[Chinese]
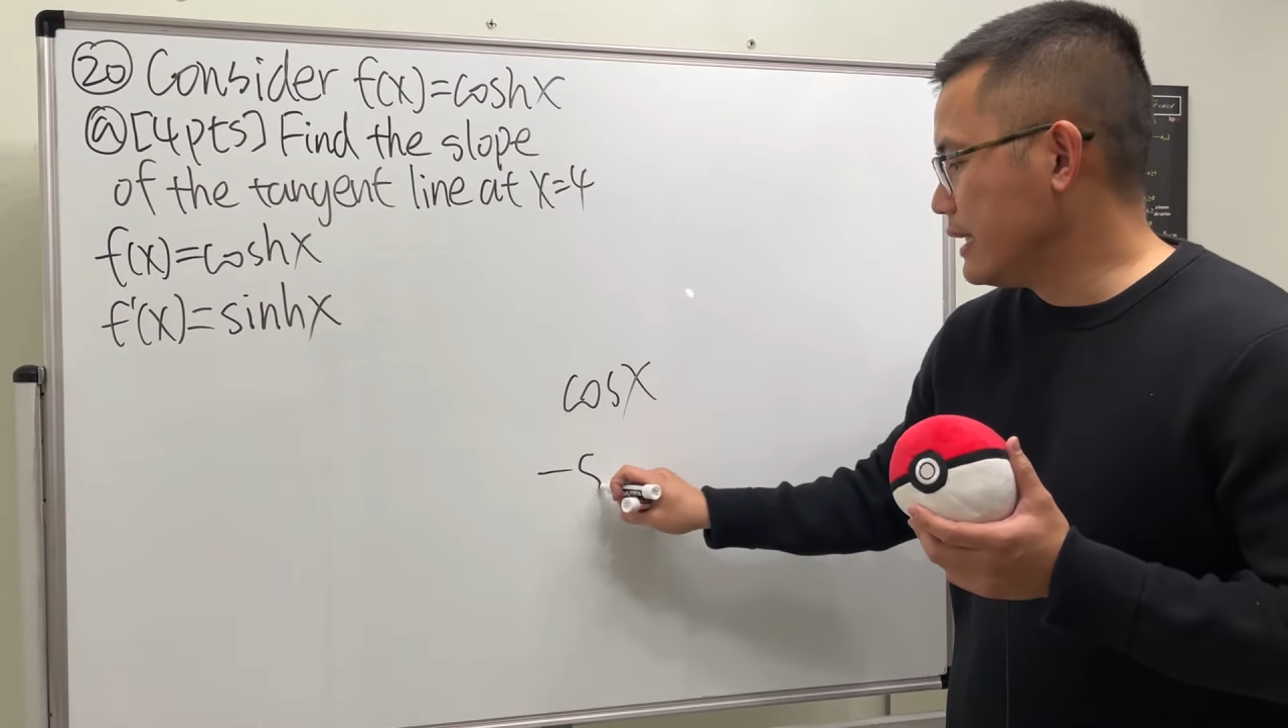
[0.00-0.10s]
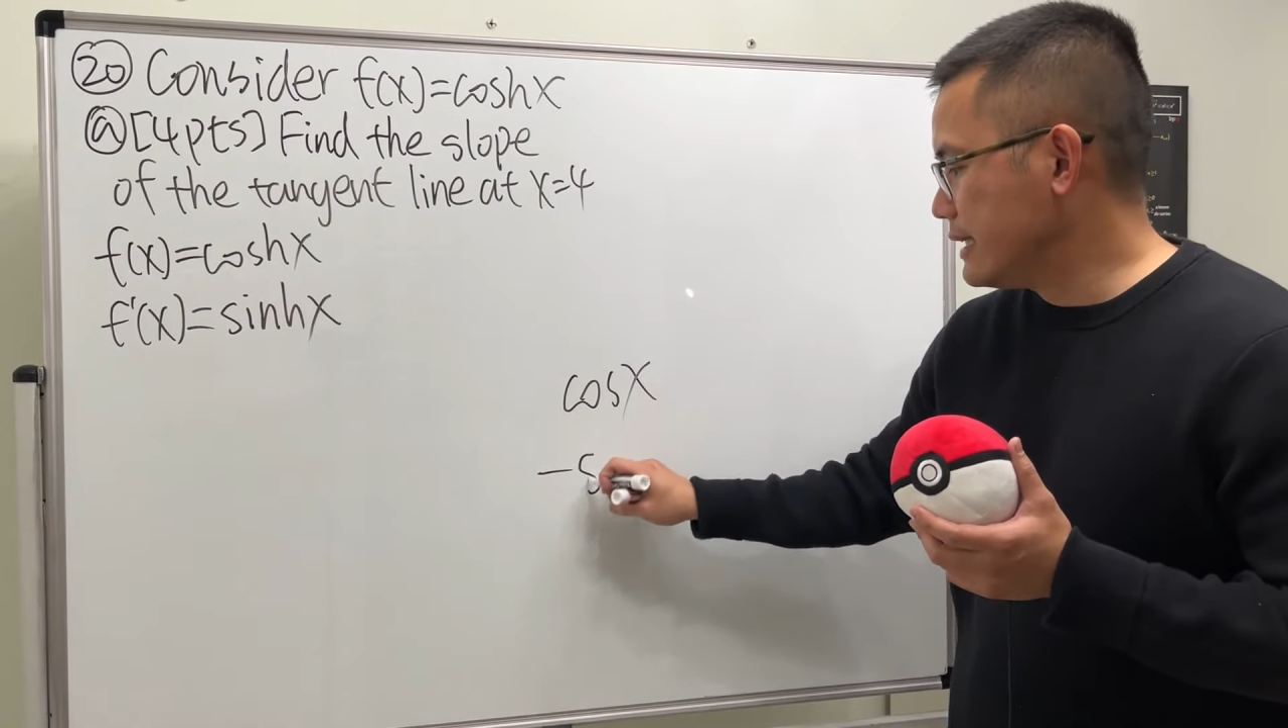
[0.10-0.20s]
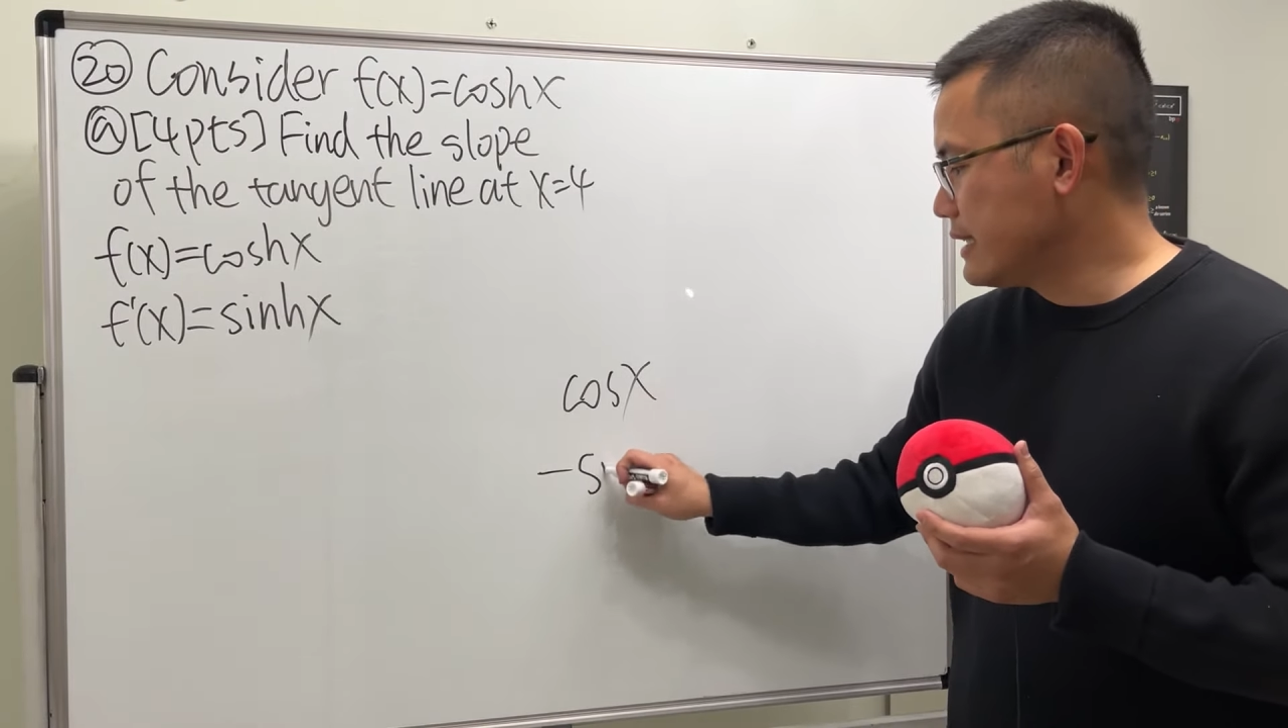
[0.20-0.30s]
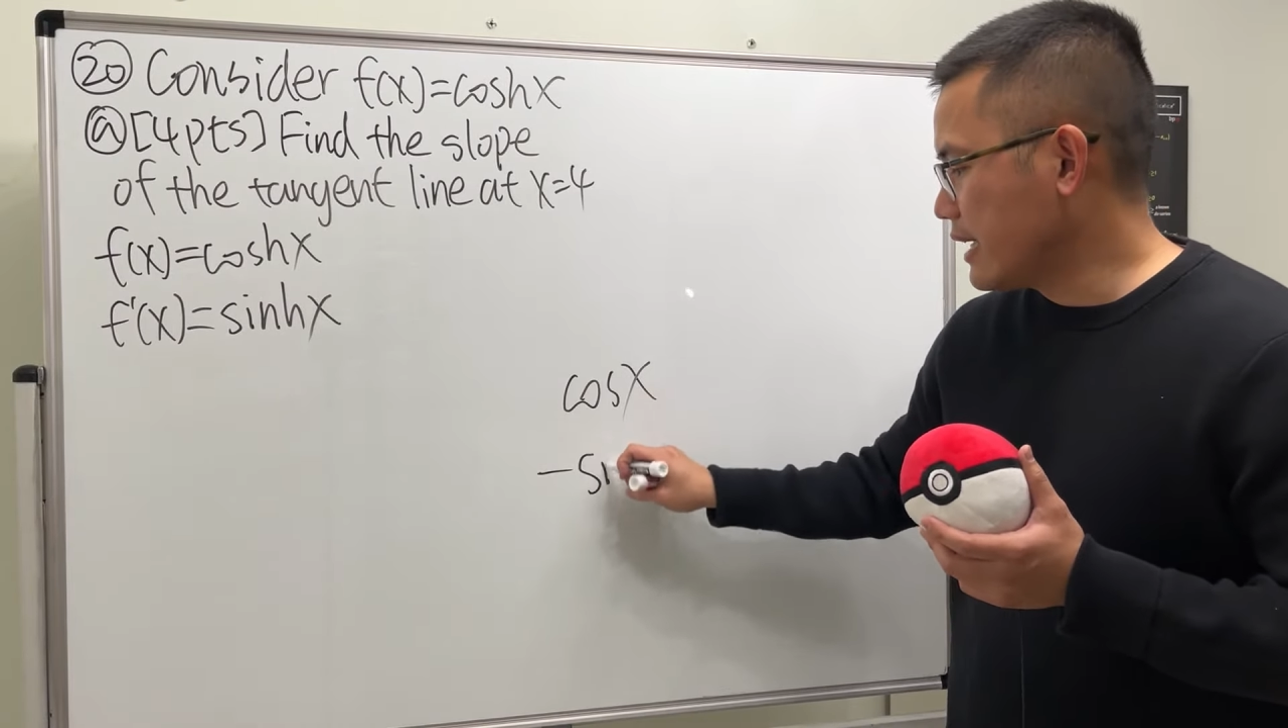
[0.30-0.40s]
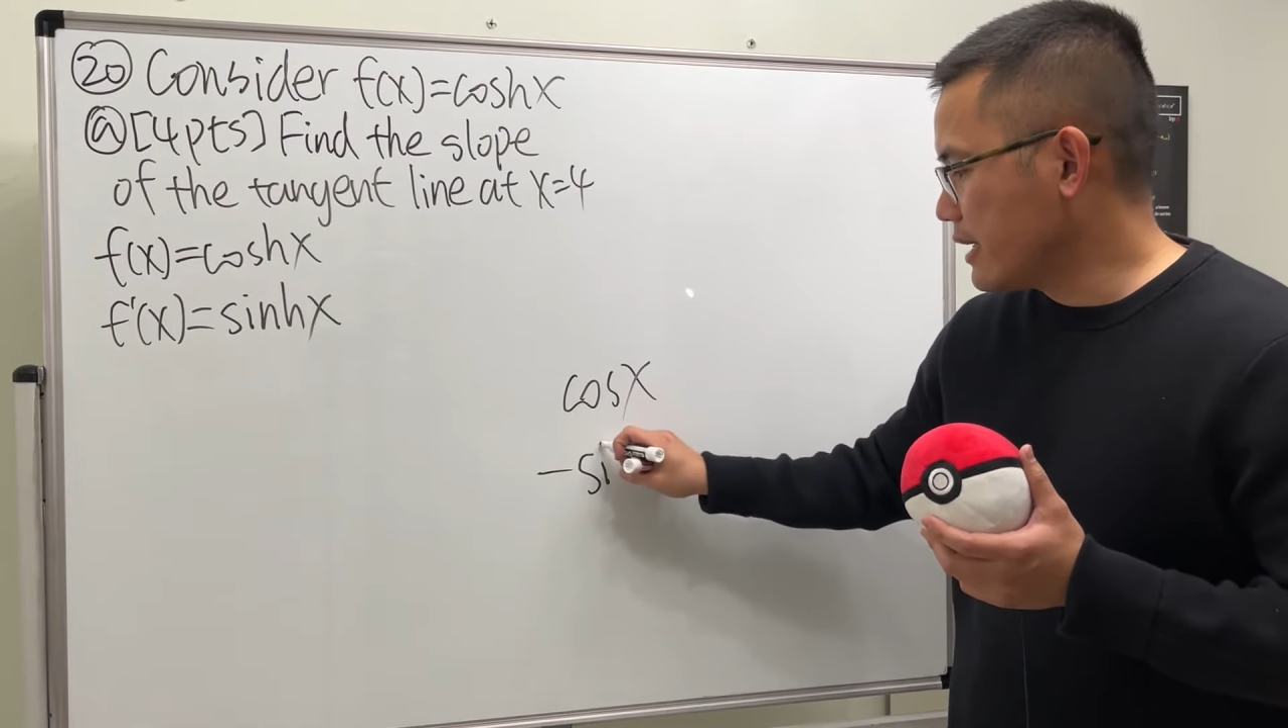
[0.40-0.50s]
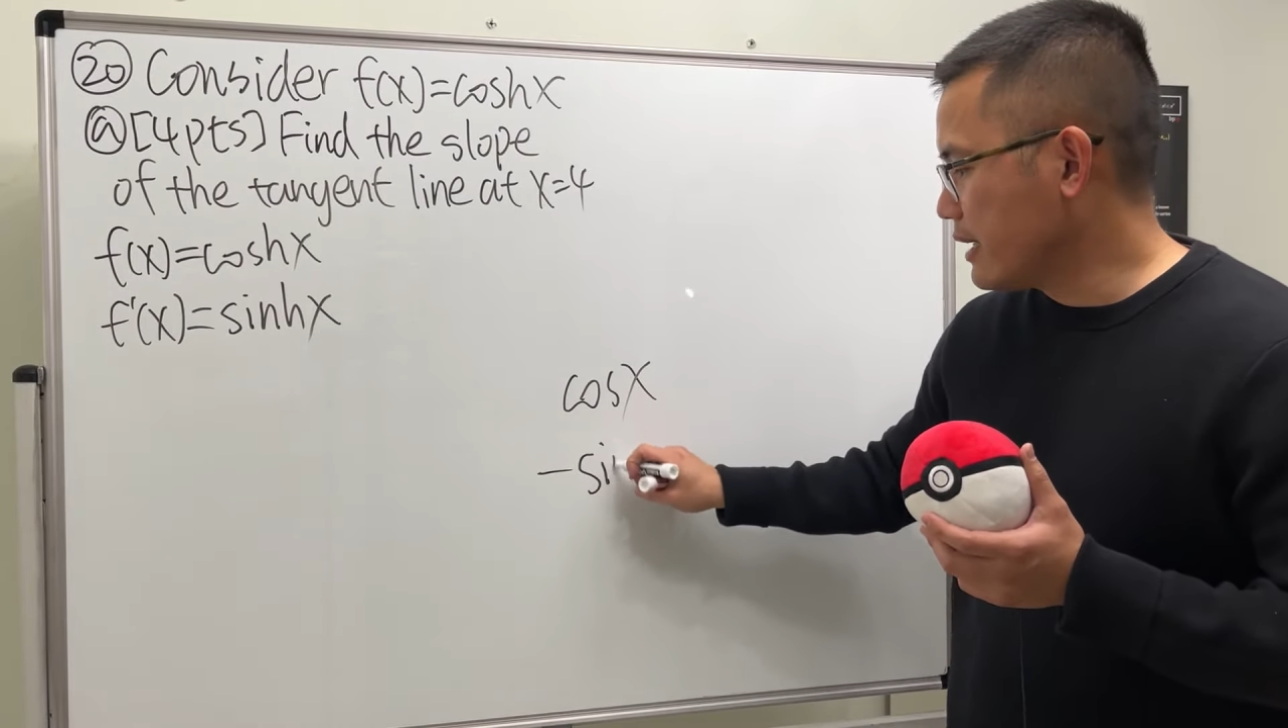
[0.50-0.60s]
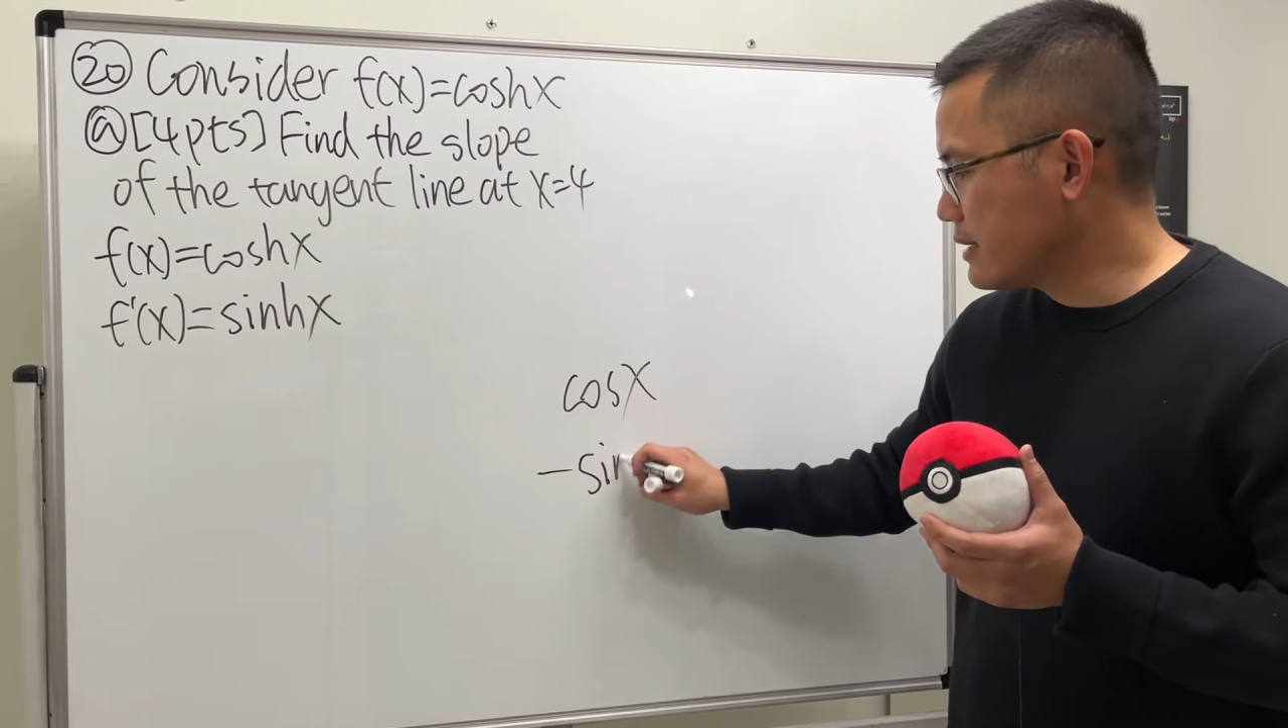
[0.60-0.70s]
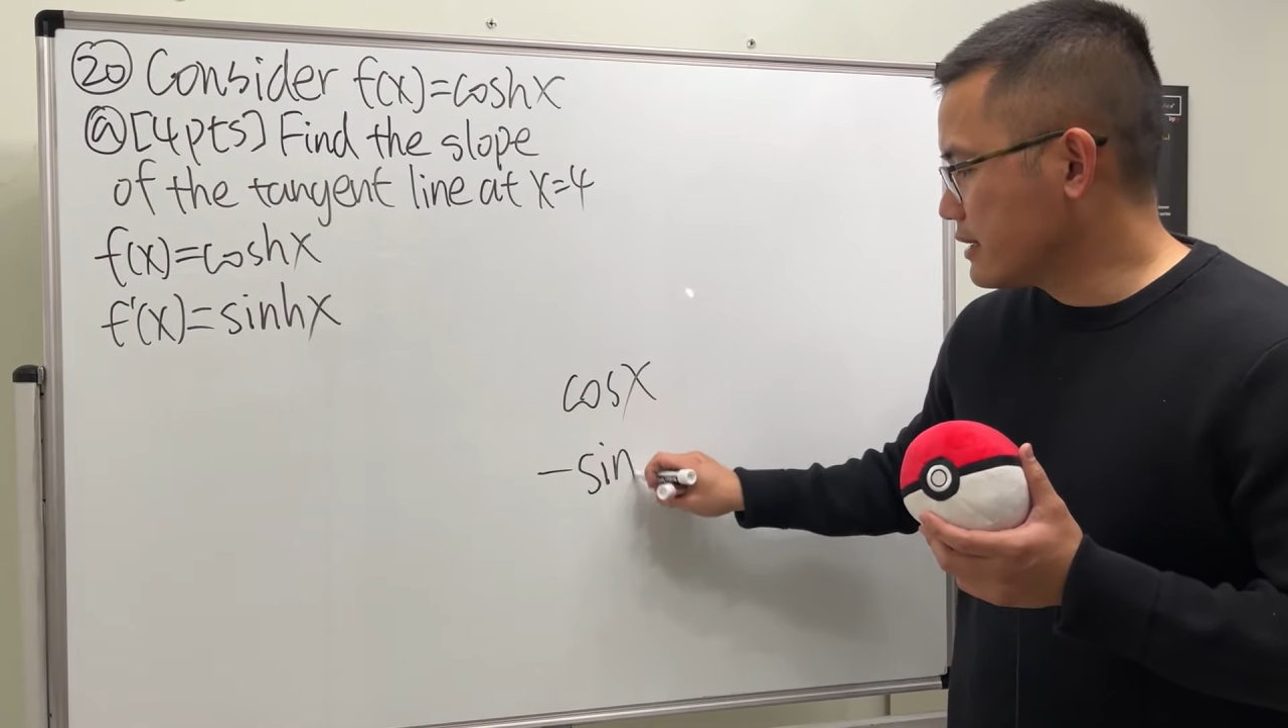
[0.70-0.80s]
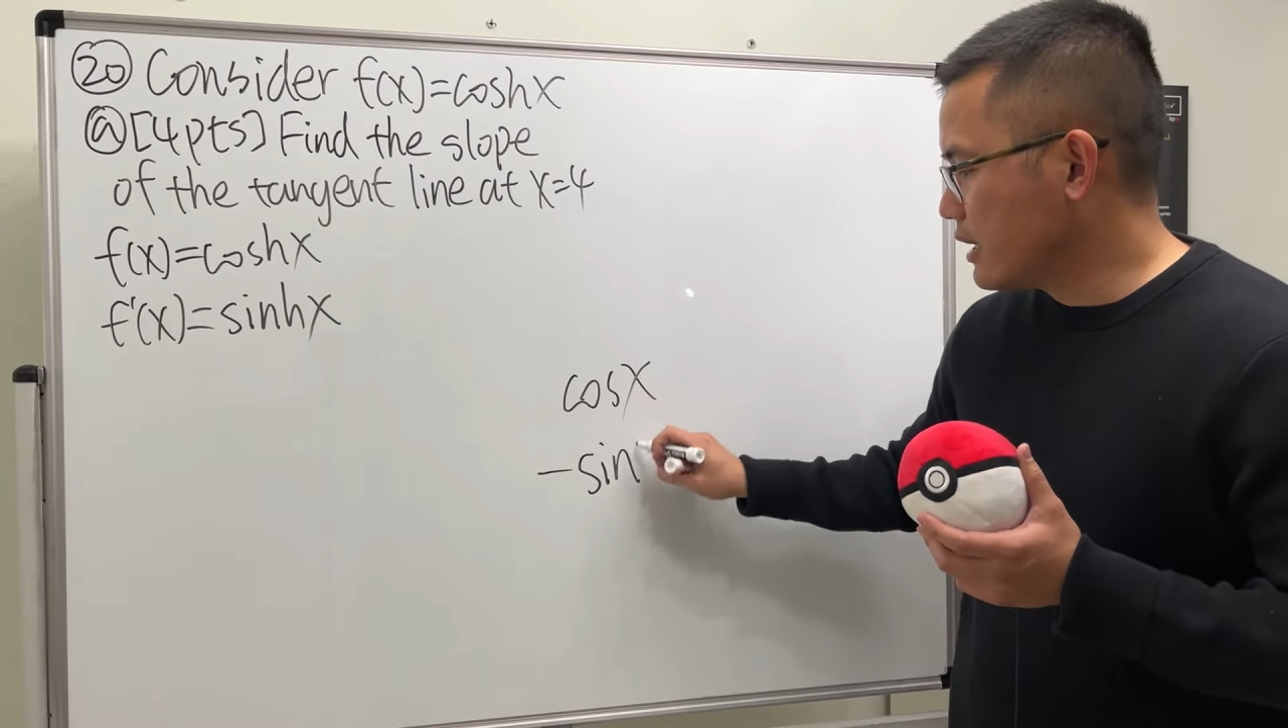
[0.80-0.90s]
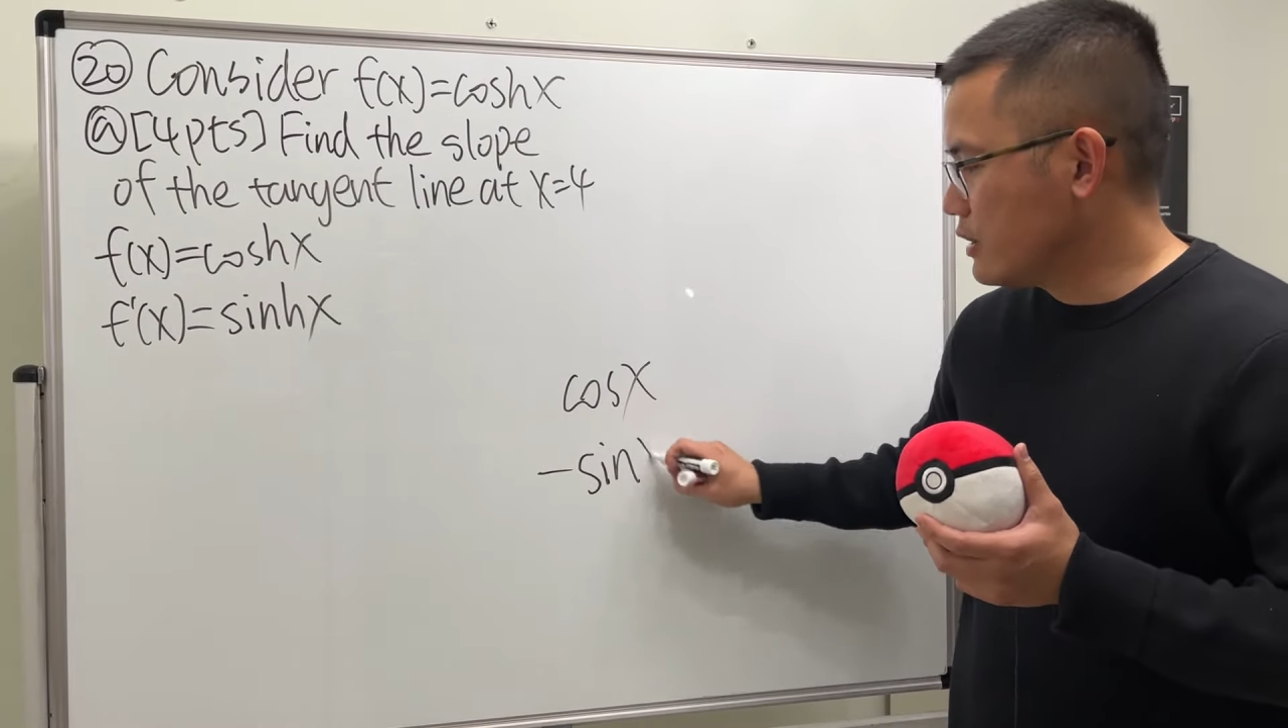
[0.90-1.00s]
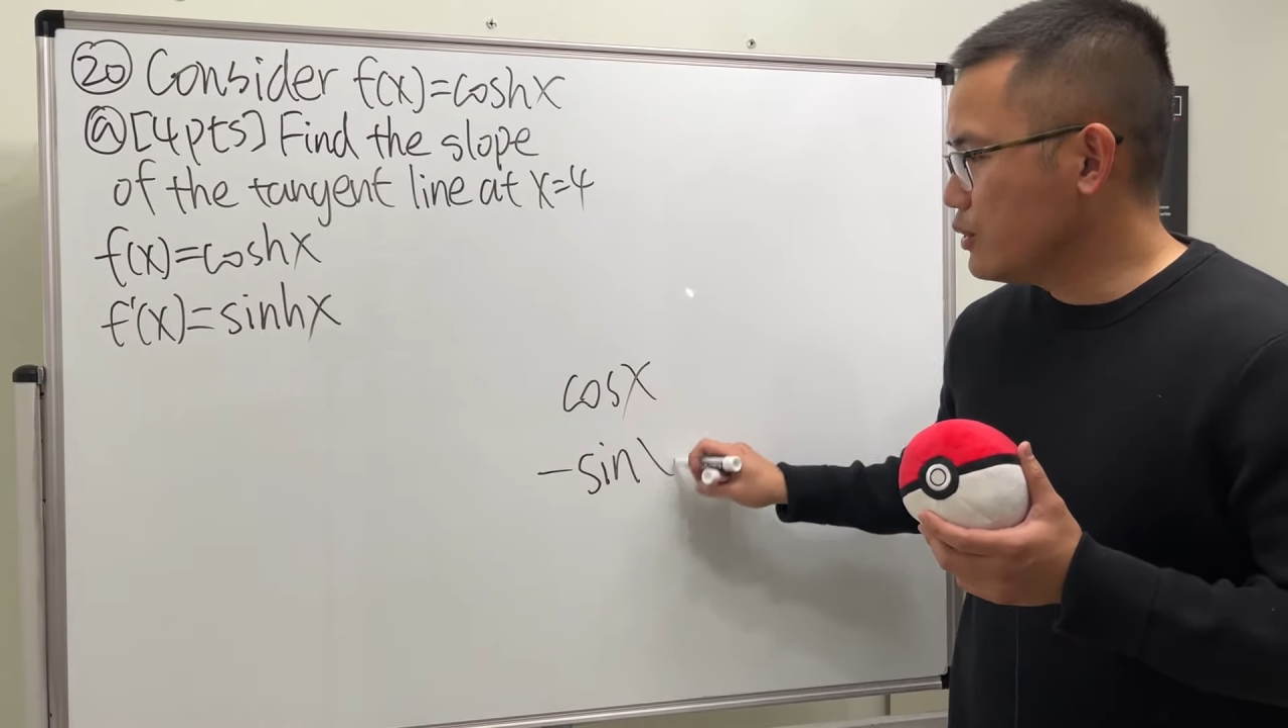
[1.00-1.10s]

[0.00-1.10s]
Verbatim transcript: 三 x，